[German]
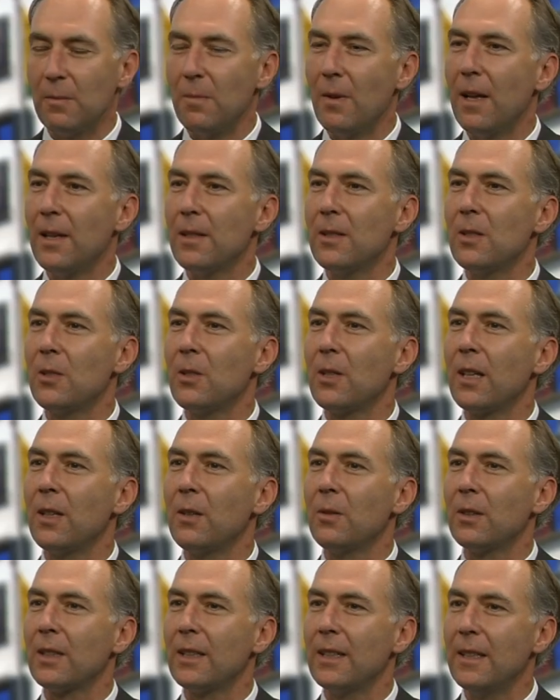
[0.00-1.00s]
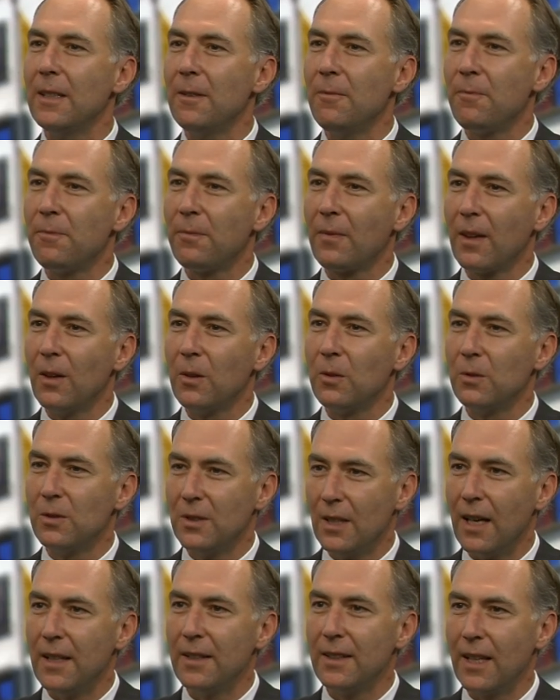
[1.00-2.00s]
plastischen Chirurgie
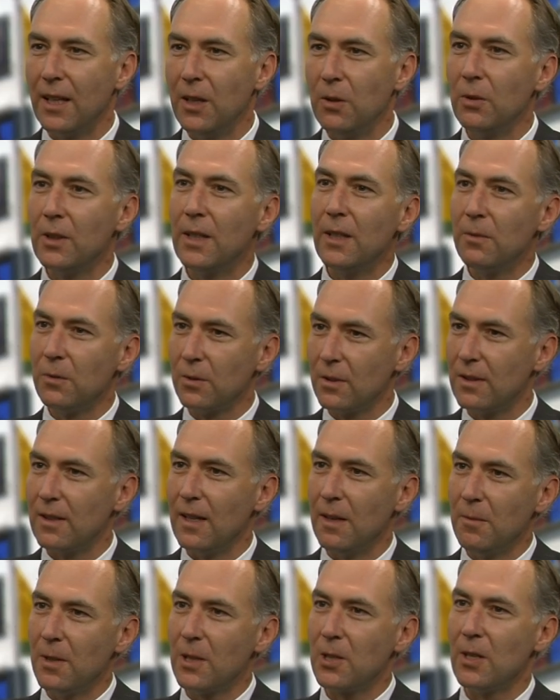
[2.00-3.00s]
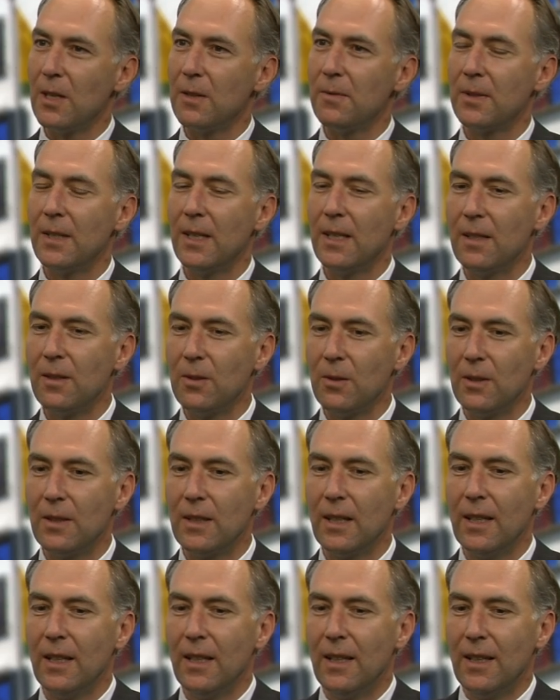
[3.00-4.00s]
und Handchirurgie, die zusammen geschafft haben dort
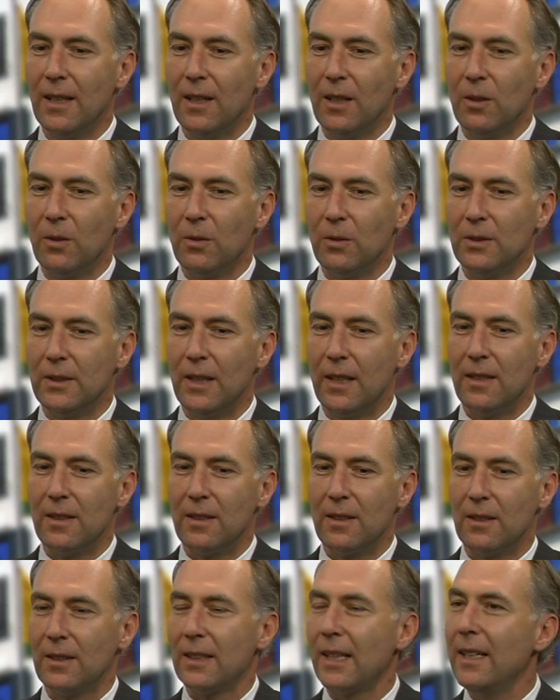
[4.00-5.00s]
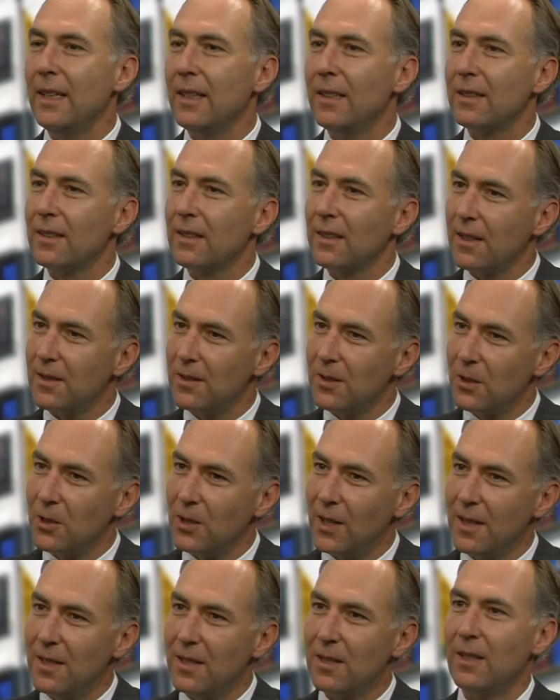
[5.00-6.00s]
und haben dringend einen
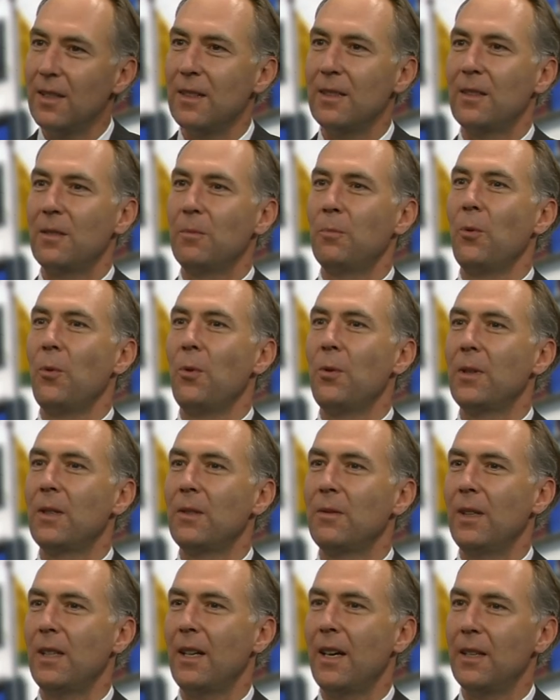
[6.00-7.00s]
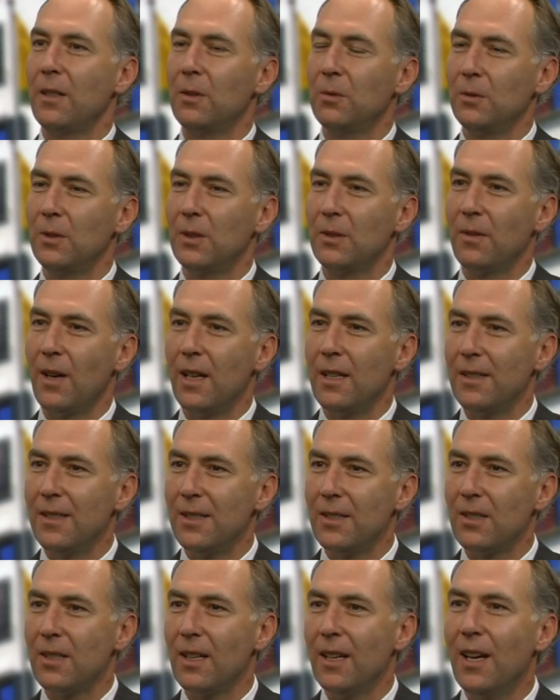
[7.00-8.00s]
Assistenzarzt gebucht, weil mhm. einer ausgefallen
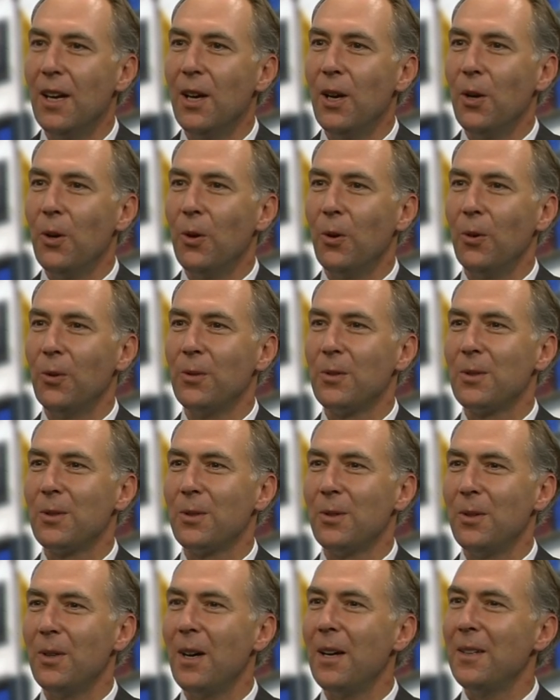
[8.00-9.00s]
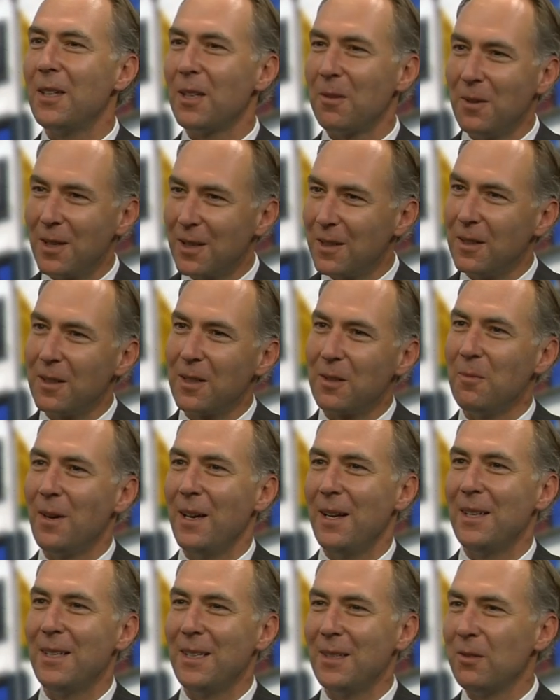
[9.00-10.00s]
ist. Und so habe ich mich dann
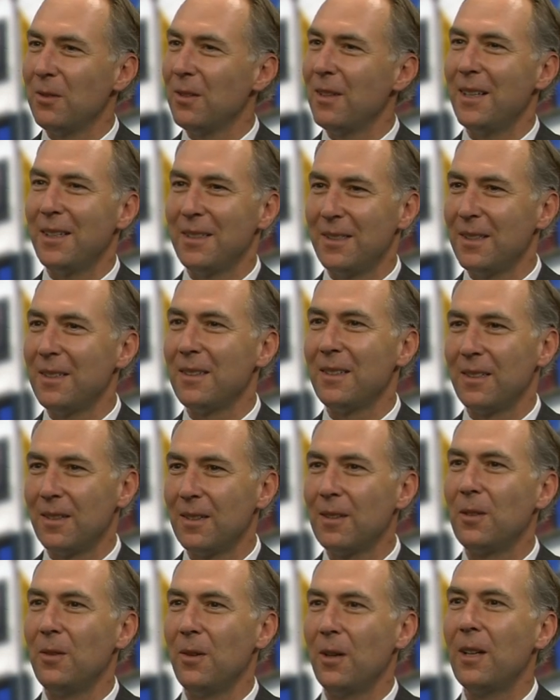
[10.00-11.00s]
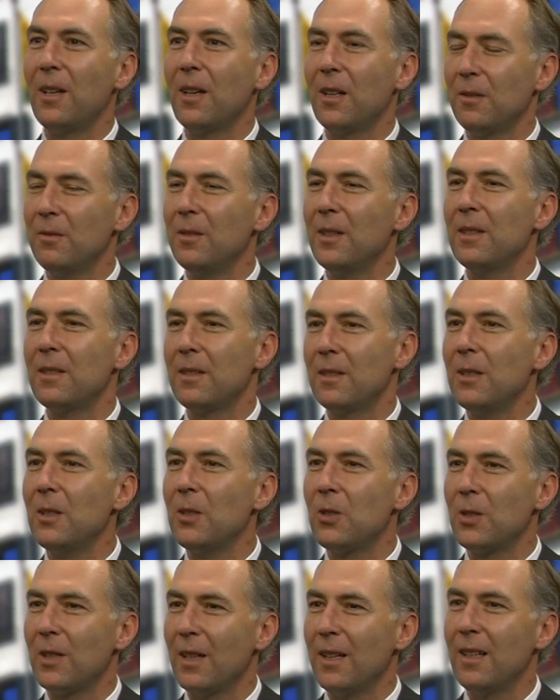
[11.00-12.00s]
gemeldet und habe dann glücklicherweise die
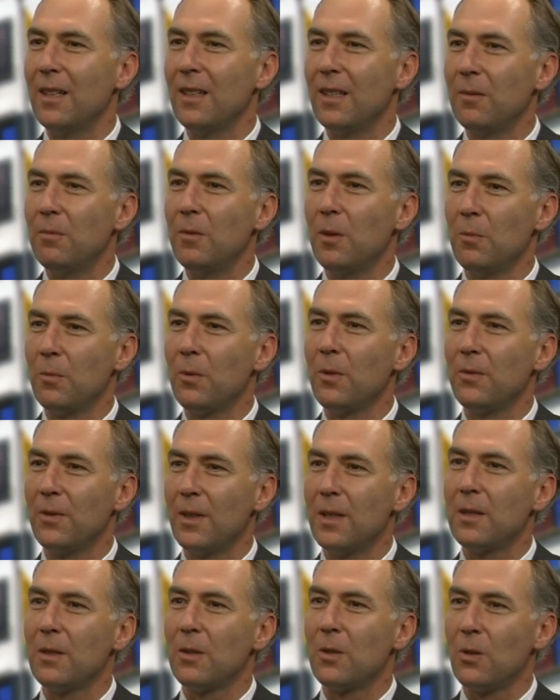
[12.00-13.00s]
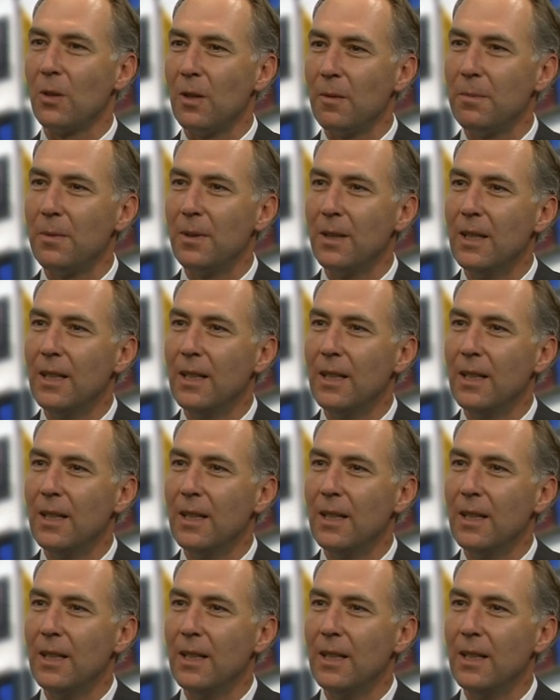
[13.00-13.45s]
Stelle beim Professor Job,